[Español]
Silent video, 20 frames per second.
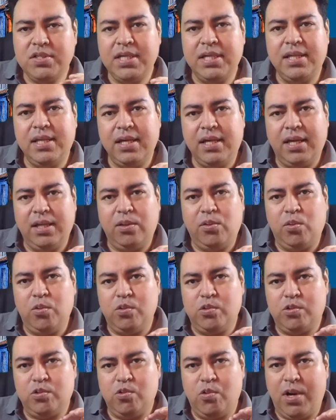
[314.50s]
Cosa de que
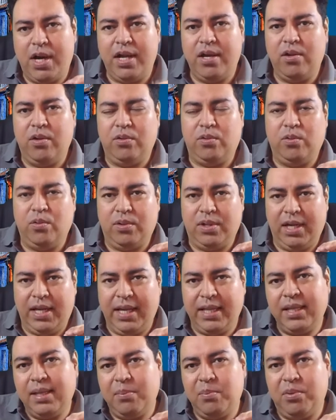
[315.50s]
tu usuario, tu
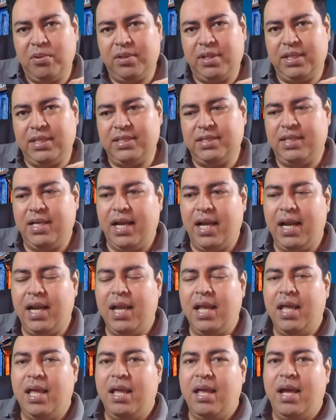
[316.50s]
cliente
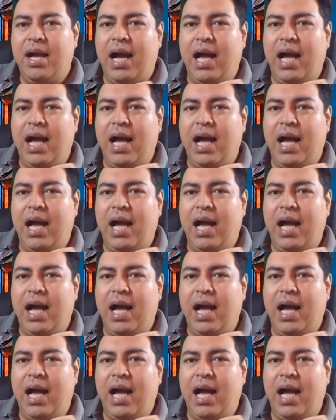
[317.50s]
potencial,